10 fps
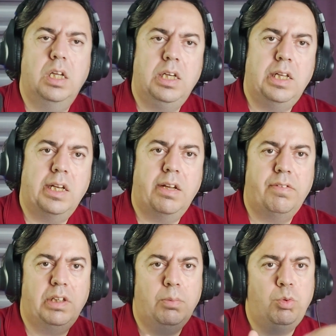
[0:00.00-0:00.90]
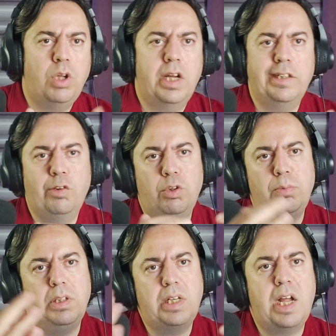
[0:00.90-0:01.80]
ileri evrede bu daha az
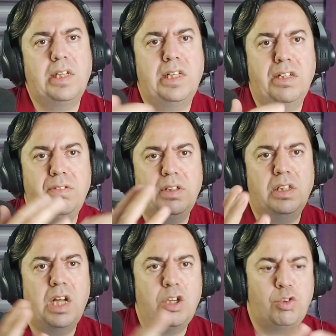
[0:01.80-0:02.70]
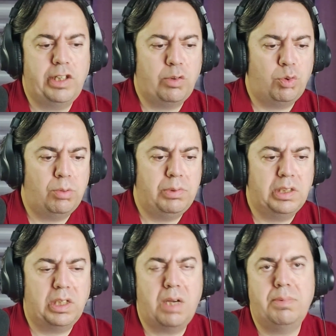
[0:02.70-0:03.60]
olabilir, erken evrede daha yüksek
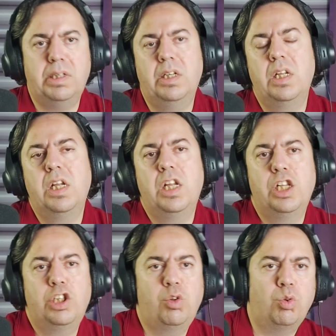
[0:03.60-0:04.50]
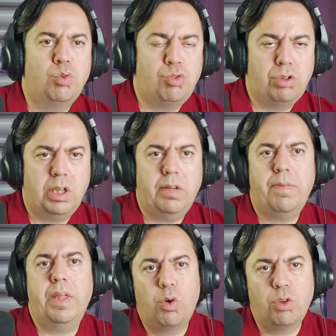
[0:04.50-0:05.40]
olabilir ama sonuçta
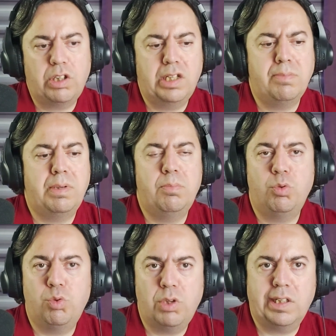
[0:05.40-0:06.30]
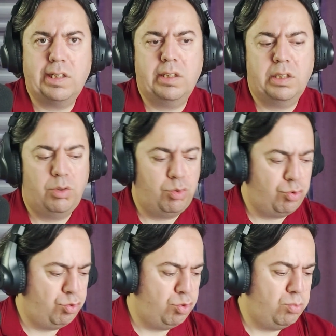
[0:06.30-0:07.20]
ortalama bütün hastaları
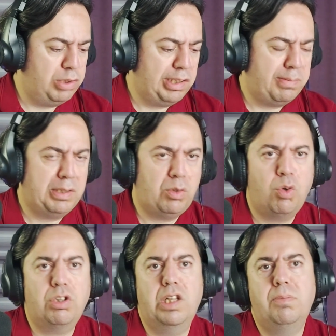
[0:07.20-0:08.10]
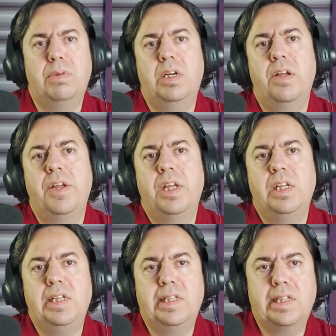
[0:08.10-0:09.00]
düşündüğümüz zaman ortalama
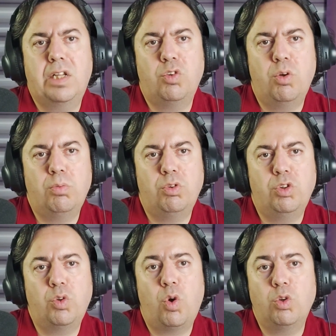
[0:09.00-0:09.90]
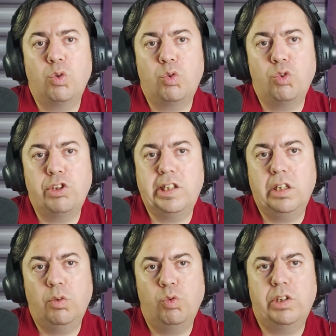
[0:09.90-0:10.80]
insan ömrünün 19
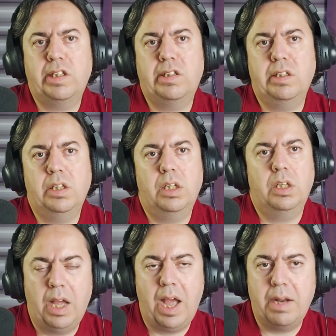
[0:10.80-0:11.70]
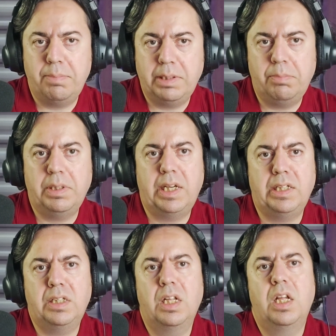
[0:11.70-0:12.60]
yıl uzadığı her bir
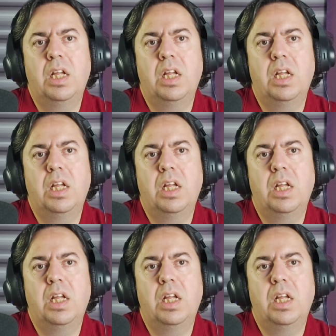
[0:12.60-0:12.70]
bireyin